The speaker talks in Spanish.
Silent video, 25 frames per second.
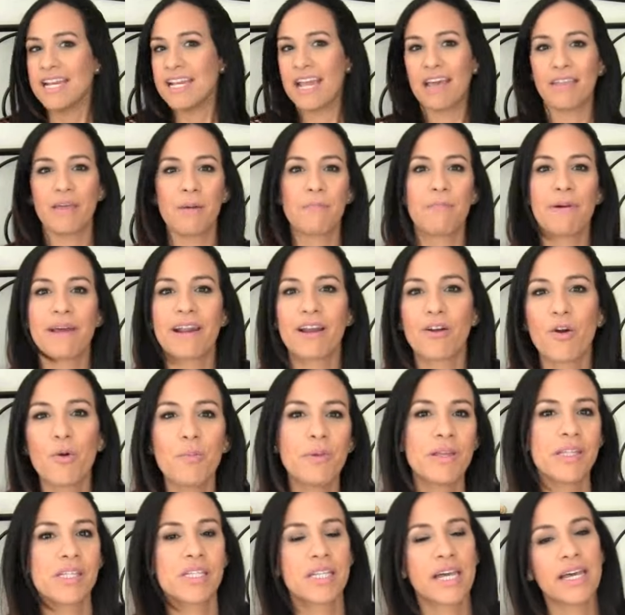nada, para
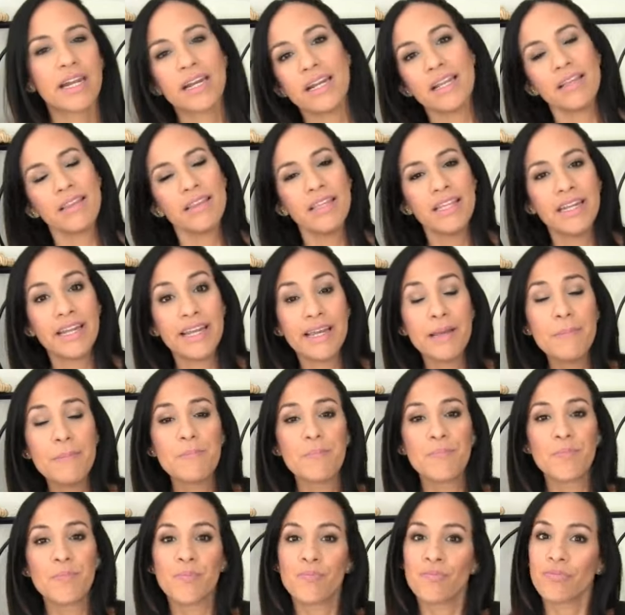comenzar les diré
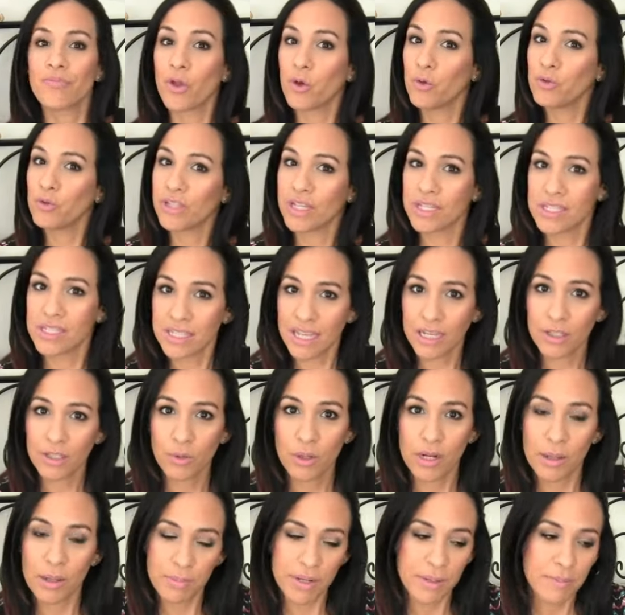
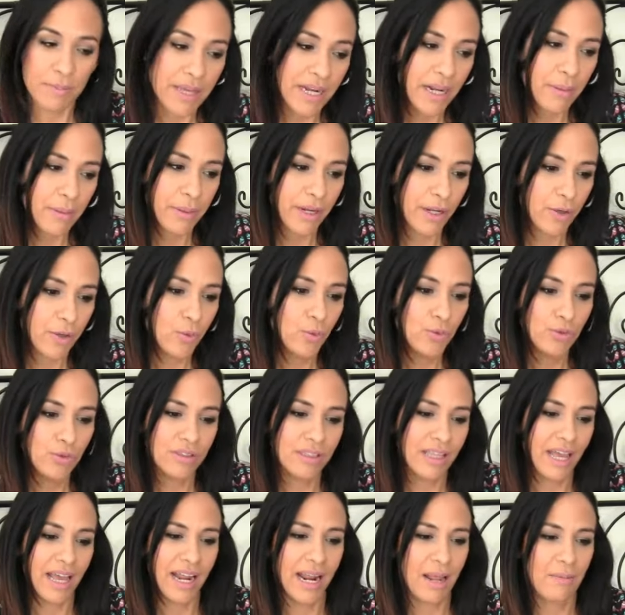contestando a la primera
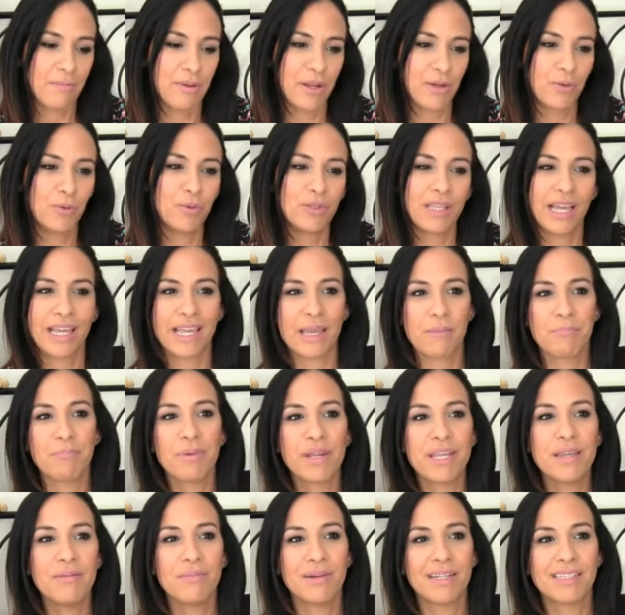pregunta, a la pregunta que
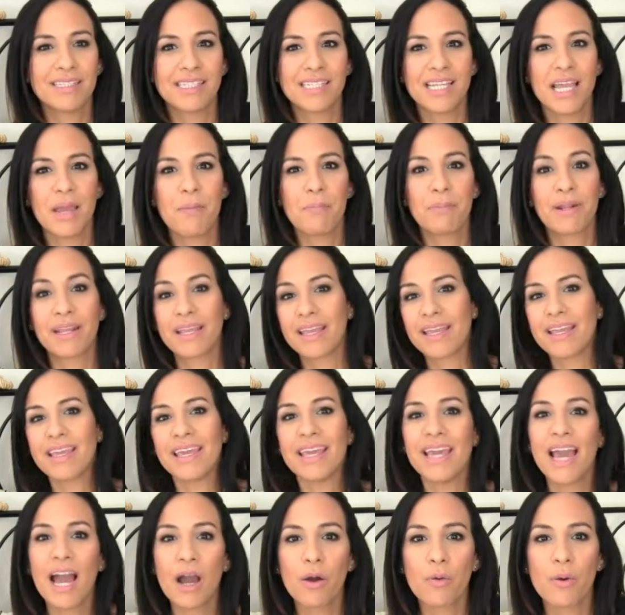prima siempre, que
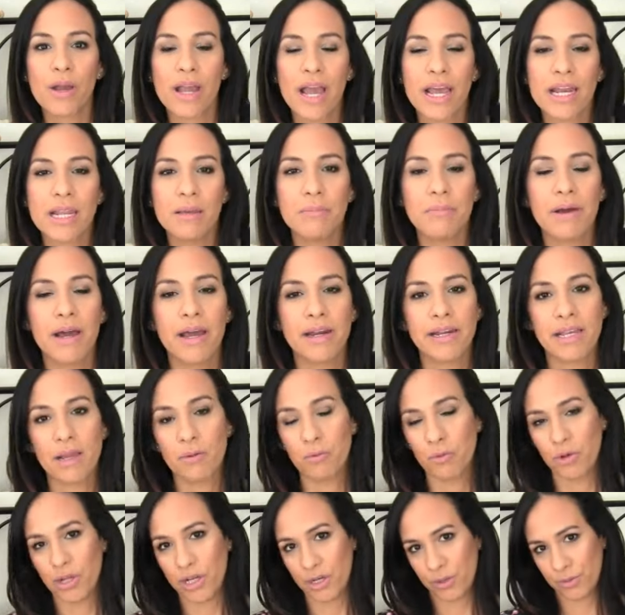qué hago en
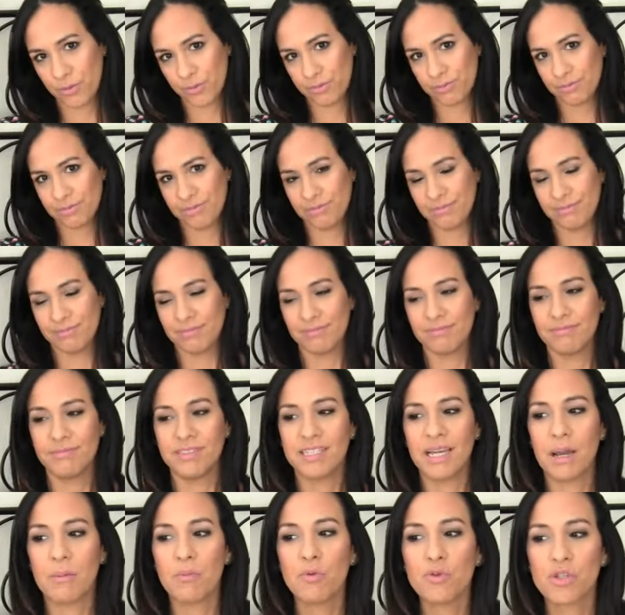Alemania, bueno,
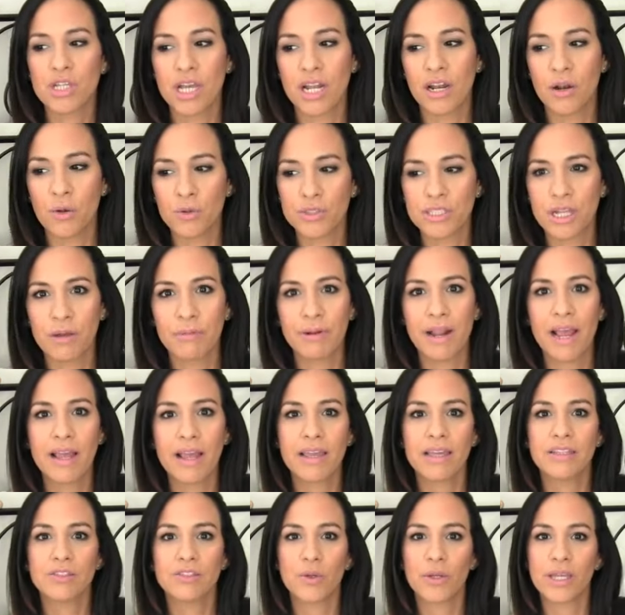ya muchas lo
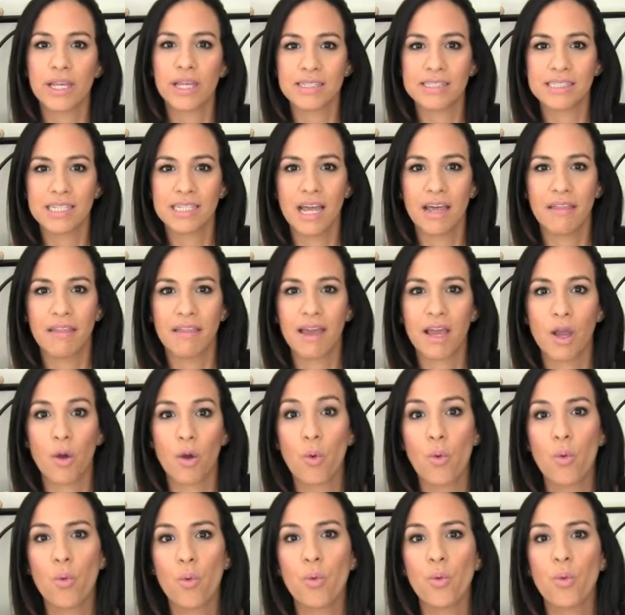sabrán que estoy casada
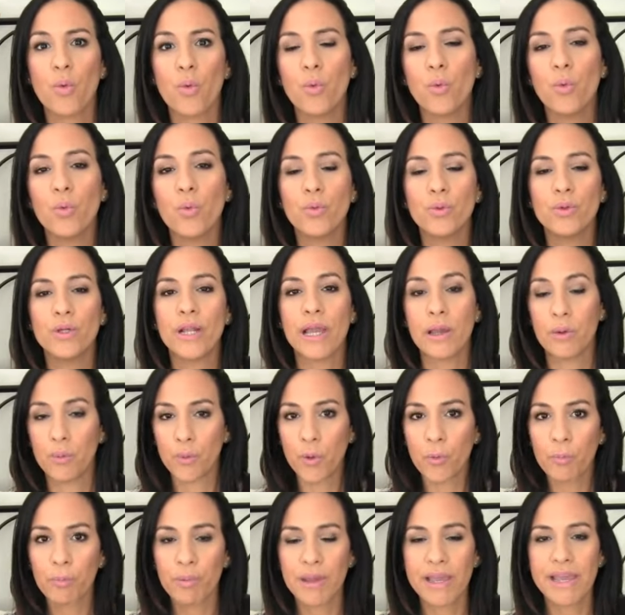con un
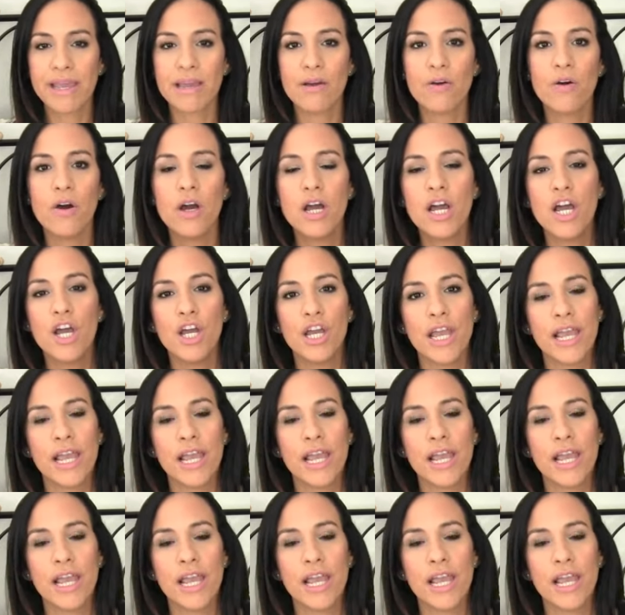europeo.